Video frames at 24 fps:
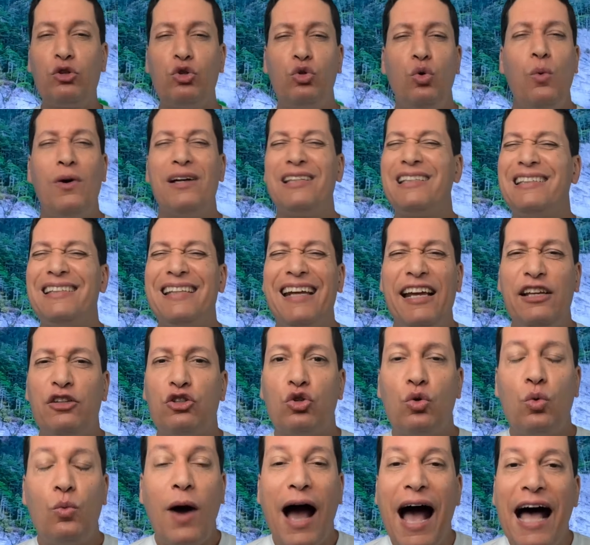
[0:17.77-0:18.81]
duas,
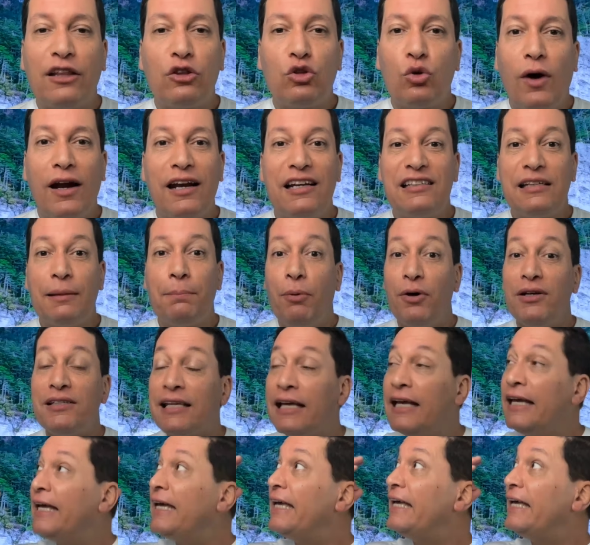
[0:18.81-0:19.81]
três, quatro horas depois